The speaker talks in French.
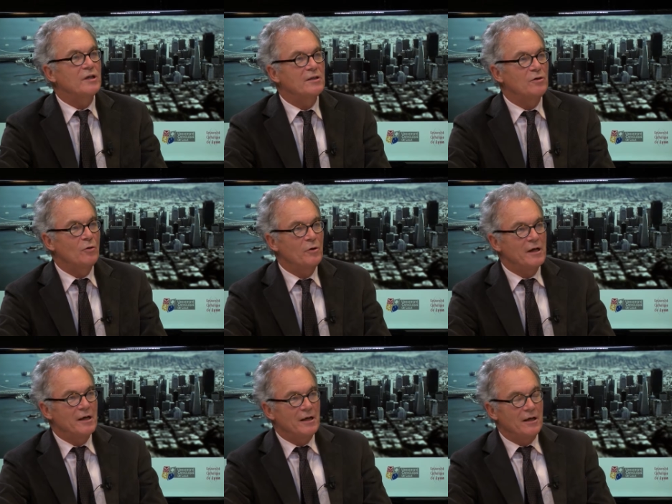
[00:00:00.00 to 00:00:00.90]
questions.
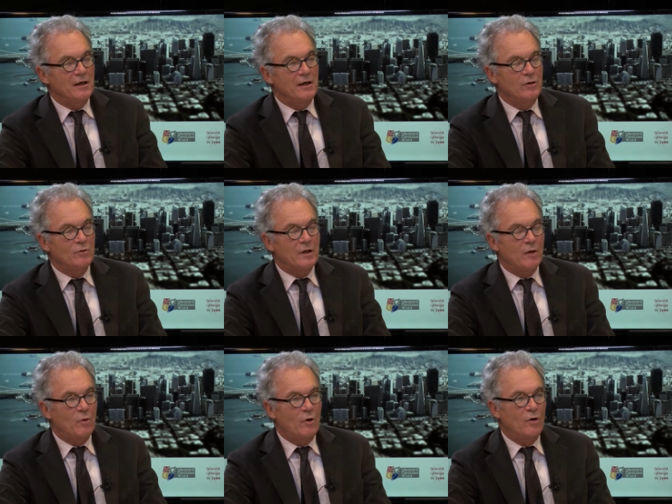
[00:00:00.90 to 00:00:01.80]
Et
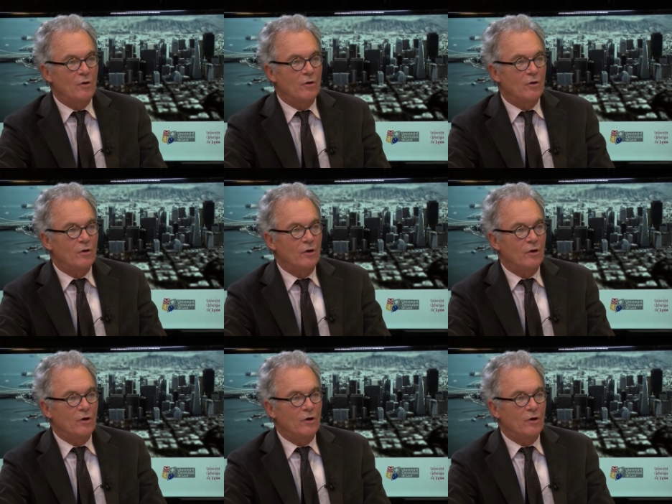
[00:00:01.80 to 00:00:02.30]
notamment,